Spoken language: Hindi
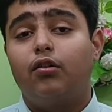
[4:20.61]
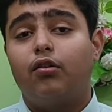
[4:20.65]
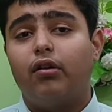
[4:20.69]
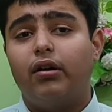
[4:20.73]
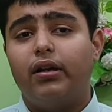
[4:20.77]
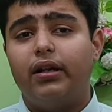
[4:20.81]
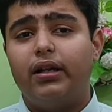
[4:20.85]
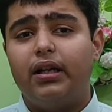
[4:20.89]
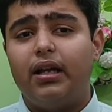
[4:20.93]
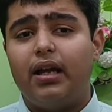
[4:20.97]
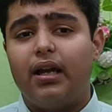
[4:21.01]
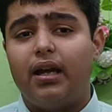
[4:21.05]

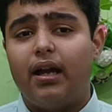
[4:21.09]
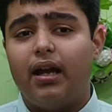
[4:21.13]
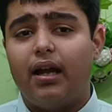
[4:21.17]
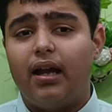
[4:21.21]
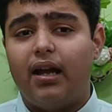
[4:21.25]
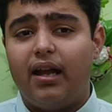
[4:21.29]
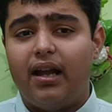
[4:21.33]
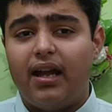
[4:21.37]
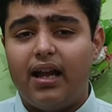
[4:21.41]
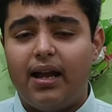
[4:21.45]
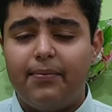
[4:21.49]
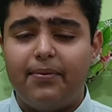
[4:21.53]
कोई
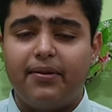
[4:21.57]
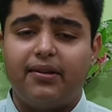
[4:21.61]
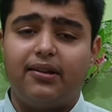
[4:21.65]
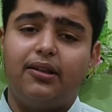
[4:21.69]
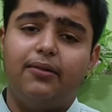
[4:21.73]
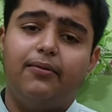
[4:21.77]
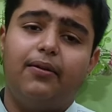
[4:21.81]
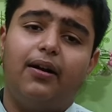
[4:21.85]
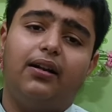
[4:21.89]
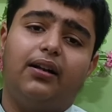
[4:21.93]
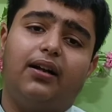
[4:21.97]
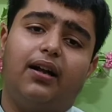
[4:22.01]
ऐप
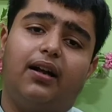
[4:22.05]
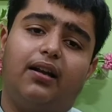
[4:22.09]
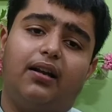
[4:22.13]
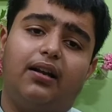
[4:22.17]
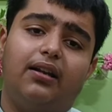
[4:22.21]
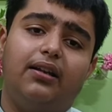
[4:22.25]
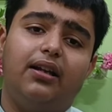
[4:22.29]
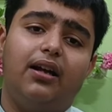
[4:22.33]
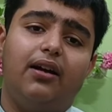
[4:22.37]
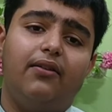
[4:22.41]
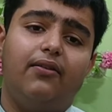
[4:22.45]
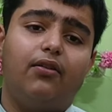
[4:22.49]
इस्तेमाल कर
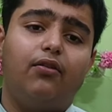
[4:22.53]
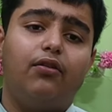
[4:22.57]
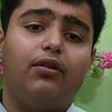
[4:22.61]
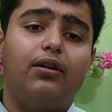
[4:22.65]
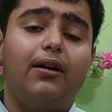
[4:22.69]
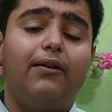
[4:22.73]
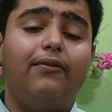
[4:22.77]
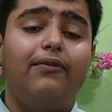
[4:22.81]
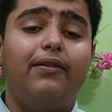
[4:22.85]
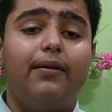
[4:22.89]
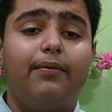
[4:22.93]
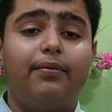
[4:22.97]
रहे हैं या फिर कोई
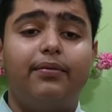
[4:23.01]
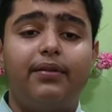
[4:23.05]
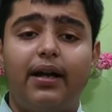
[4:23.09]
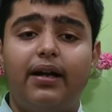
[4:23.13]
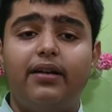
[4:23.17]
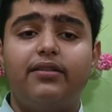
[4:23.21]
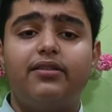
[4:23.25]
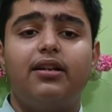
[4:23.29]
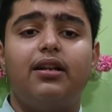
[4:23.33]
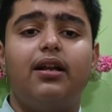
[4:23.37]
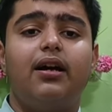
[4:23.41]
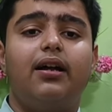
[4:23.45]
आप
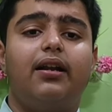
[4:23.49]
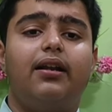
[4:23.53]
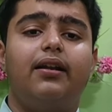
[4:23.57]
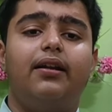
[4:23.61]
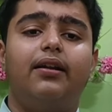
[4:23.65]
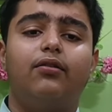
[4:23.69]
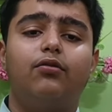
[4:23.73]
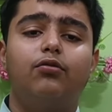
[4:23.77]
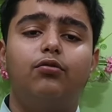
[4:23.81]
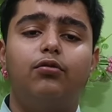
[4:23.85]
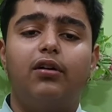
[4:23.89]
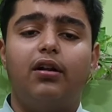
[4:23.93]
वेबसाइट चला रहे
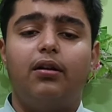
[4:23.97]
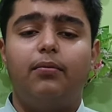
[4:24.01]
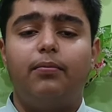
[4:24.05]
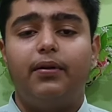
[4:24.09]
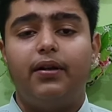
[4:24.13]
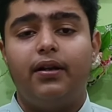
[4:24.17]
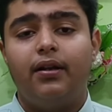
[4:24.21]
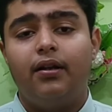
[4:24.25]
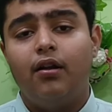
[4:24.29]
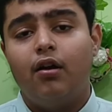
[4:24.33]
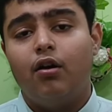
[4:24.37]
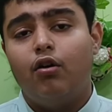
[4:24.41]
हैं गूगल
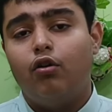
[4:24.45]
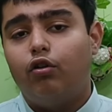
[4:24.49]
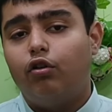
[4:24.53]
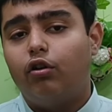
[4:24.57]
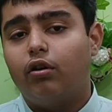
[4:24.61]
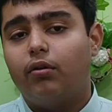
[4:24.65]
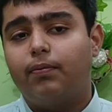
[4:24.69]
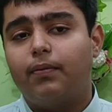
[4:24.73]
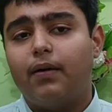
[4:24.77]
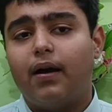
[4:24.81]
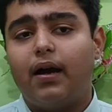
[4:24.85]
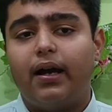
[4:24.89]
पे
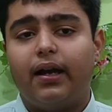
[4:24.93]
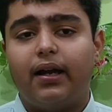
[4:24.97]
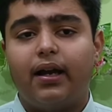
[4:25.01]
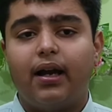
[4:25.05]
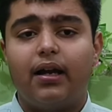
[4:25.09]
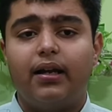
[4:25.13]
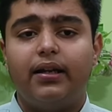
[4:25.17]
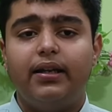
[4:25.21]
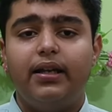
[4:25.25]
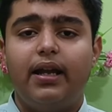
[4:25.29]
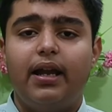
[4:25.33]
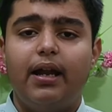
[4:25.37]
उस पर
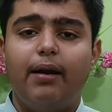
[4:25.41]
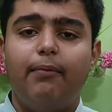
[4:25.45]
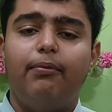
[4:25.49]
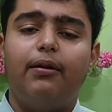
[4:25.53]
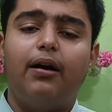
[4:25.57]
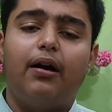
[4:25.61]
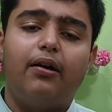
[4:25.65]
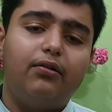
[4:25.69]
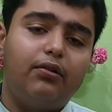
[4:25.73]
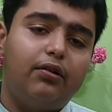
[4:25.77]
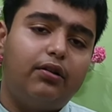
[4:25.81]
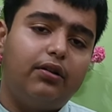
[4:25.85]
आएगा ये ऐप
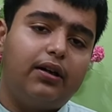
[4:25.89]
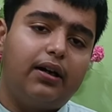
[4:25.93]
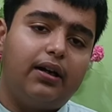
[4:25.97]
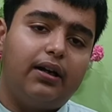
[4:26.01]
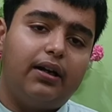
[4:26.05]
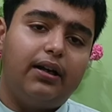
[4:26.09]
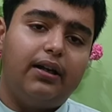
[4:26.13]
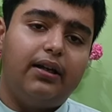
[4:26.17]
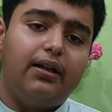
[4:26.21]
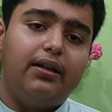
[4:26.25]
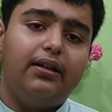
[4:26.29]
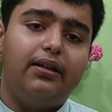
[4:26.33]
डाउनलोड
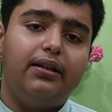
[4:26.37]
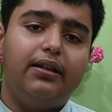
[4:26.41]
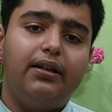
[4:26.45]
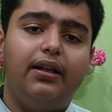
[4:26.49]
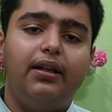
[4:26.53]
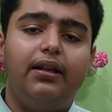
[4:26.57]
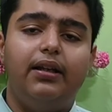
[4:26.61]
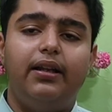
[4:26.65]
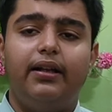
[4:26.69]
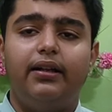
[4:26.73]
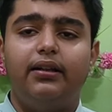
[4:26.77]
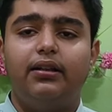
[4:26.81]
करें
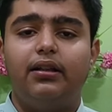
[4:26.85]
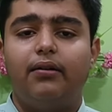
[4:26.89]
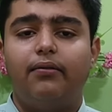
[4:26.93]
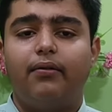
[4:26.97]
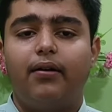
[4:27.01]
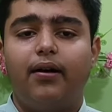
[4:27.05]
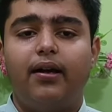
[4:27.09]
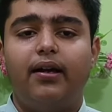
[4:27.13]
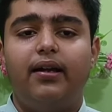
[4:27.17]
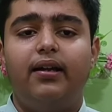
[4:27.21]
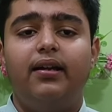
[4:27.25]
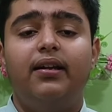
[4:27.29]
ये लिंक
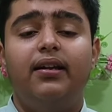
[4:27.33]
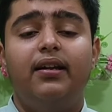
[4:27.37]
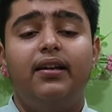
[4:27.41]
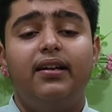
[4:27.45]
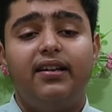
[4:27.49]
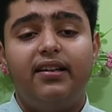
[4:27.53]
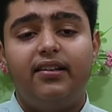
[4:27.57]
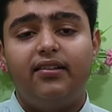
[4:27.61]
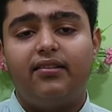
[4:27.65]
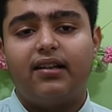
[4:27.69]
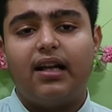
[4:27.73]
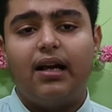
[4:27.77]
दबाएं
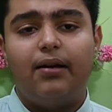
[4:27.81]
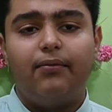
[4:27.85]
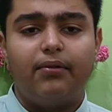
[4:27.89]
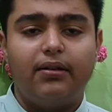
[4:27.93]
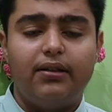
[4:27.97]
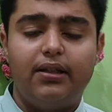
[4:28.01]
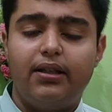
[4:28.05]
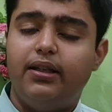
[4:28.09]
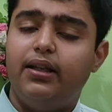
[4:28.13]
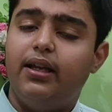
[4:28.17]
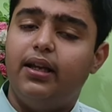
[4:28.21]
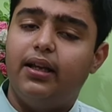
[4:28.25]
इस काम के
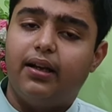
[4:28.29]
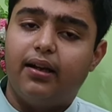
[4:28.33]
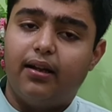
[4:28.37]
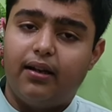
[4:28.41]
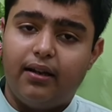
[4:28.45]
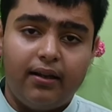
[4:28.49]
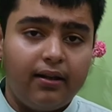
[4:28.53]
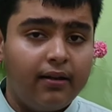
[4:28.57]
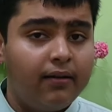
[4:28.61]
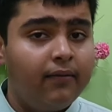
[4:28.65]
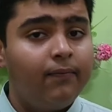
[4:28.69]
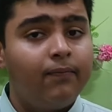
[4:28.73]
लिए ये
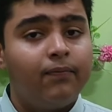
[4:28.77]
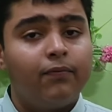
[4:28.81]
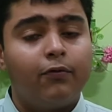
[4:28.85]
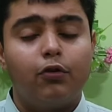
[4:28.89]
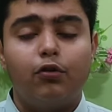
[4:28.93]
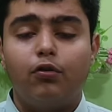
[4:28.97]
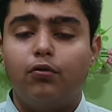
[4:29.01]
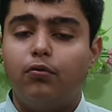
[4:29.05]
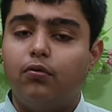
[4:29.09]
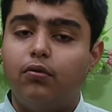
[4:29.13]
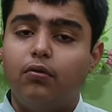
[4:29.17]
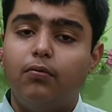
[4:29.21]
करें
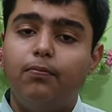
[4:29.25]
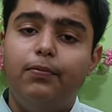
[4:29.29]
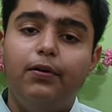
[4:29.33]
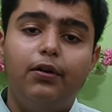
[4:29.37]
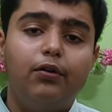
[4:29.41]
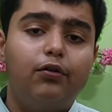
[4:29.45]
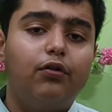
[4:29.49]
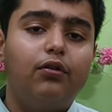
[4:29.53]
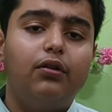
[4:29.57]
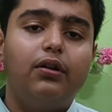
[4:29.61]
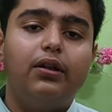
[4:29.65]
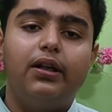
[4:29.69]
तो
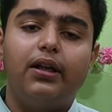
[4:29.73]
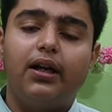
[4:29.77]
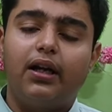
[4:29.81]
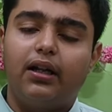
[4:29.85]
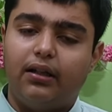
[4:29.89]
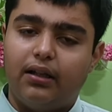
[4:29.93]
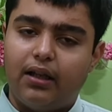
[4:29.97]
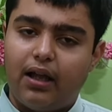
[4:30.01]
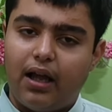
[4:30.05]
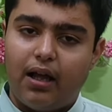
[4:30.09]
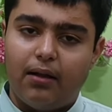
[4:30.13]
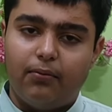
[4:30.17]
बिल्कुल नहीं
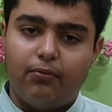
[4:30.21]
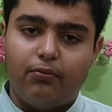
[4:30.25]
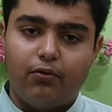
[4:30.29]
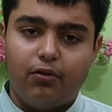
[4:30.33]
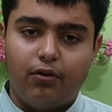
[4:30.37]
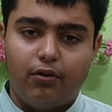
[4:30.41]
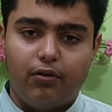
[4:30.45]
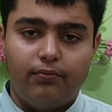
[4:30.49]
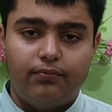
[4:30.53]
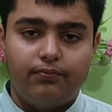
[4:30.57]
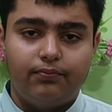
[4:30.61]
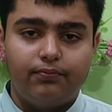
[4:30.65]
करना है
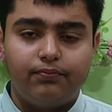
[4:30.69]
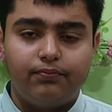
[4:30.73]
आपको